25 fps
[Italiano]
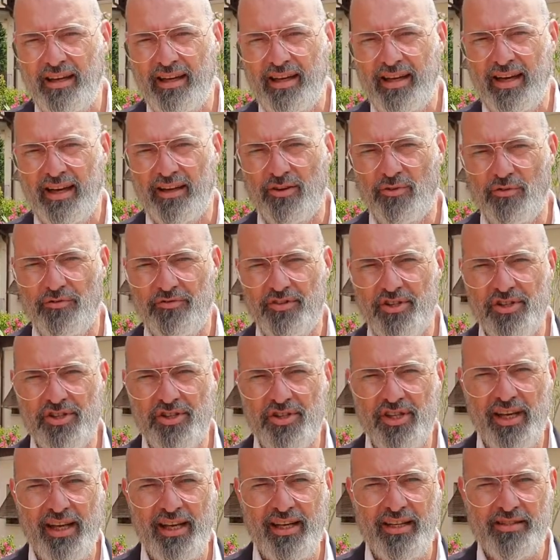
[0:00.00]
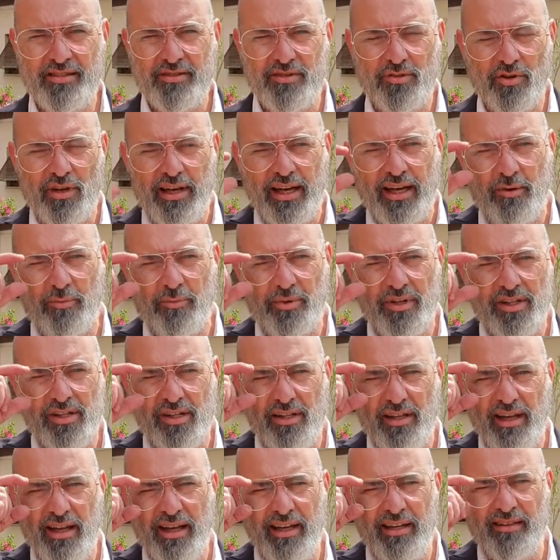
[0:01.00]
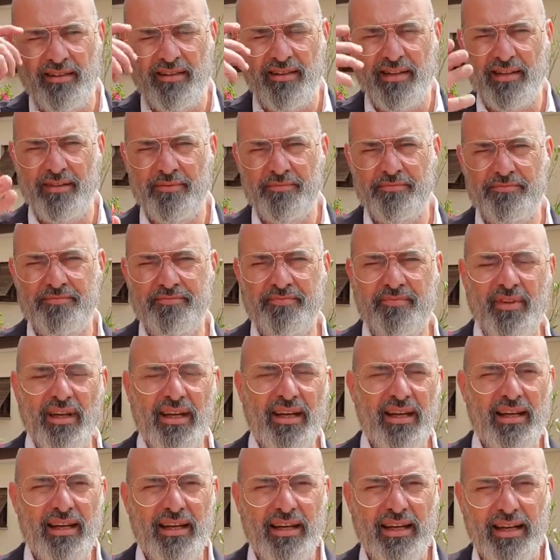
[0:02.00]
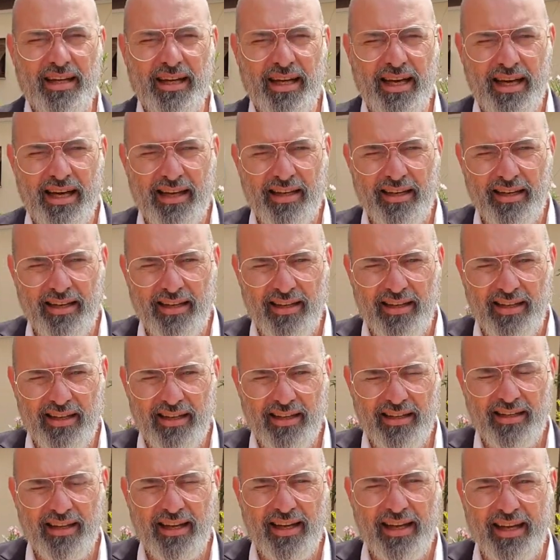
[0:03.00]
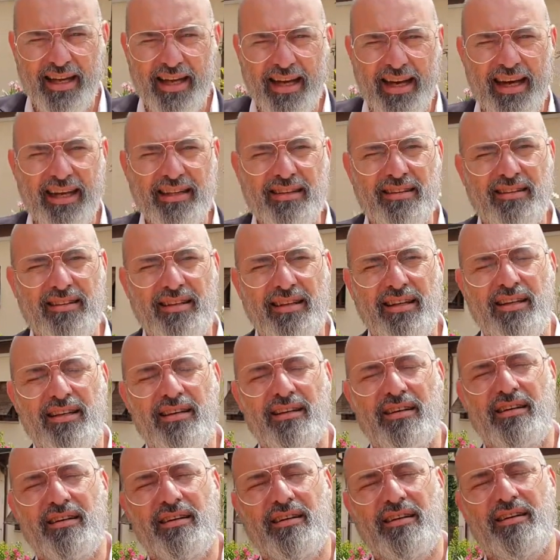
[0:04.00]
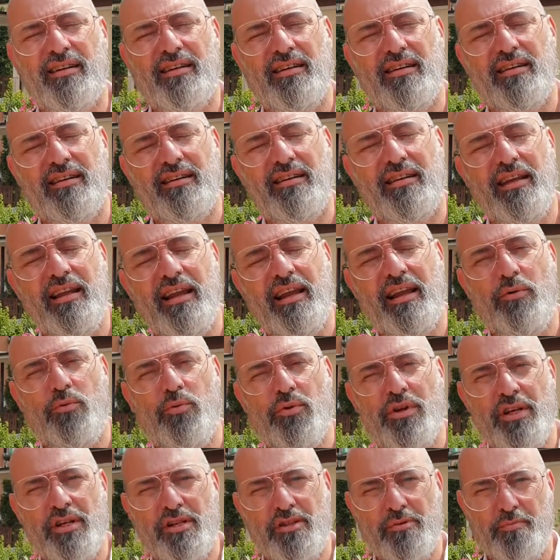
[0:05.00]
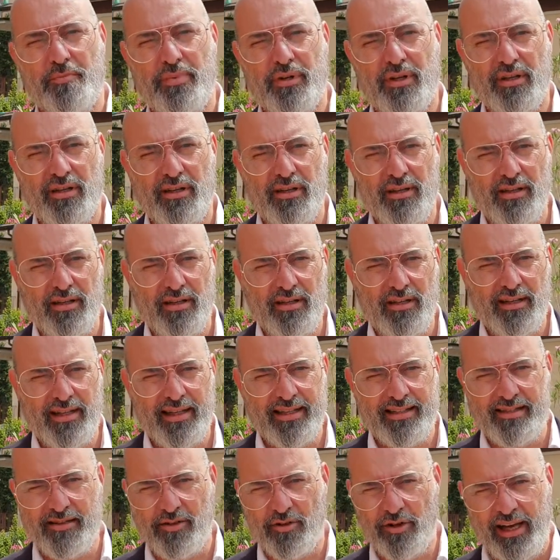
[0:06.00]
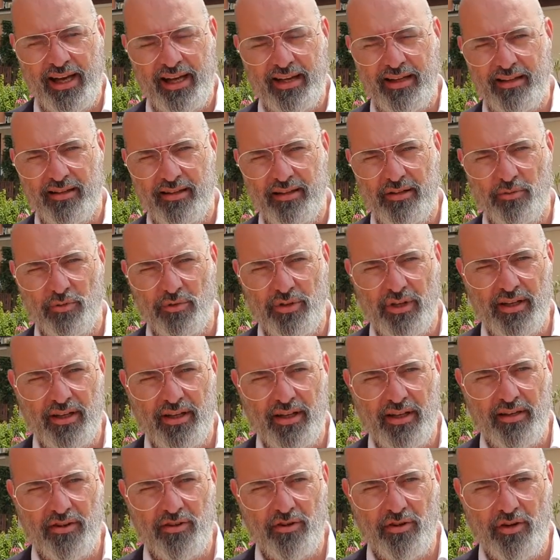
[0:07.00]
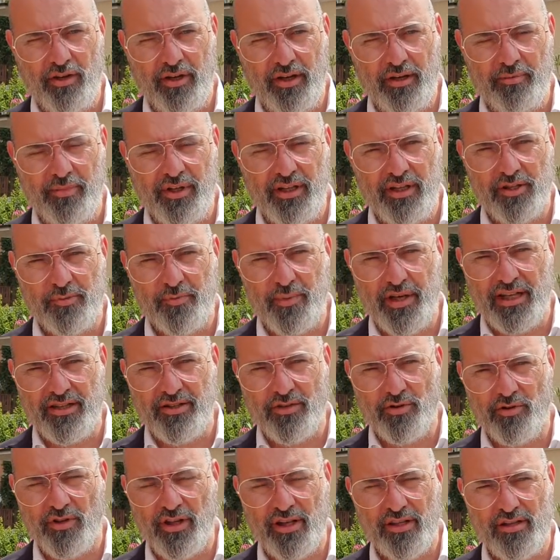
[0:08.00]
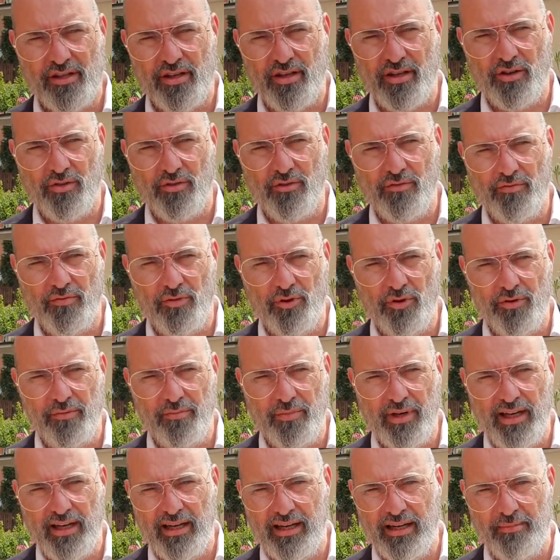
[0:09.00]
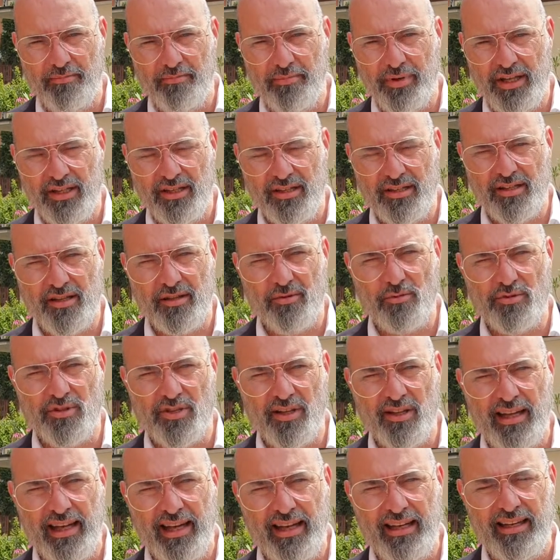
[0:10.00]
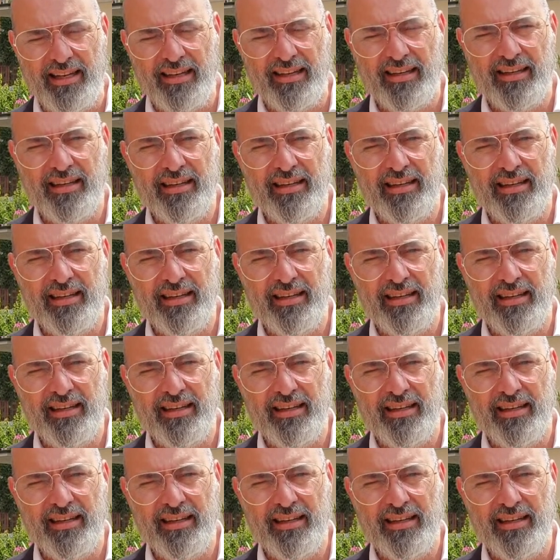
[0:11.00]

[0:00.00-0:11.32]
Caro Vincenzo, caro Presidente, cari delegati eh, della WISP eh, nazionale di tutti i territori, mi dispiace non essere con voi ma impegni istituzionali